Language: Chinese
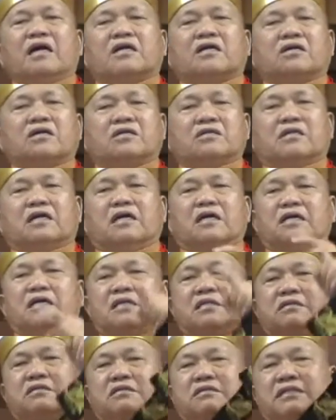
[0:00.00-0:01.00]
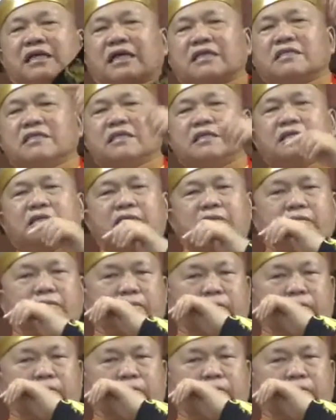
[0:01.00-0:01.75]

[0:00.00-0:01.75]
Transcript: 葛藤一直上去，